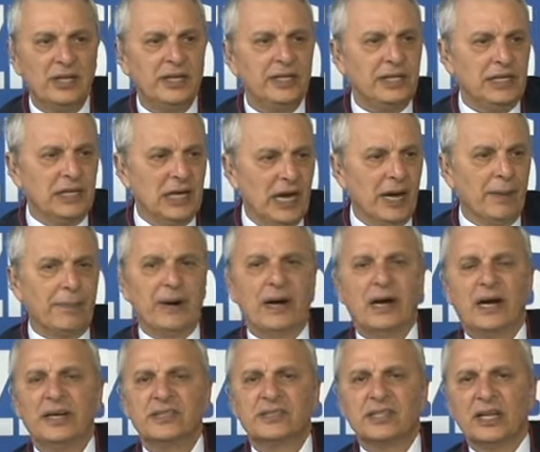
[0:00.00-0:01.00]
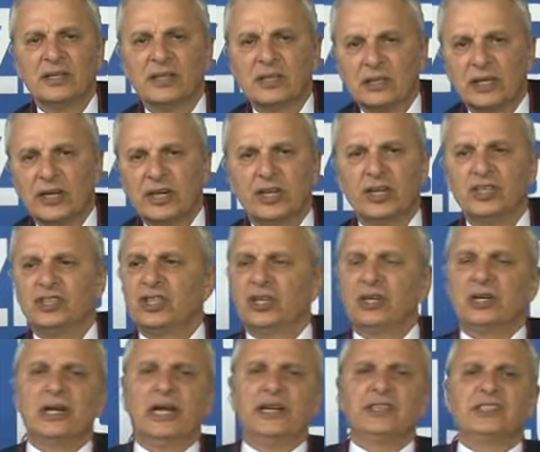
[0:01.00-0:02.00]
Hile yaparlar, sandıkları
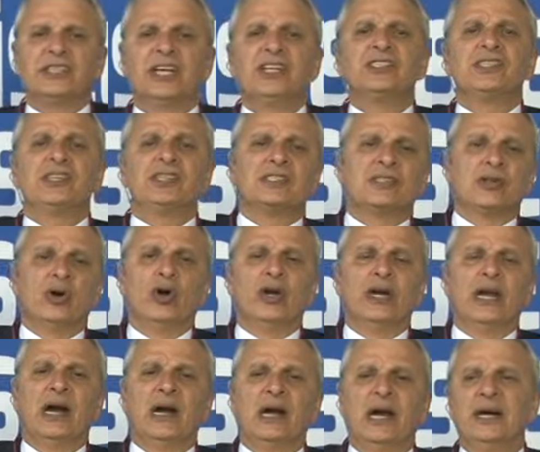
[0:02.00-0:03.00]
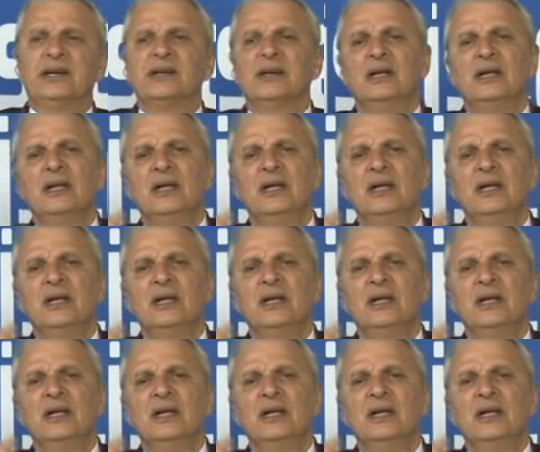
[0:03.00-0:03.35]
kaçırırlar, seçsizle oynarlar.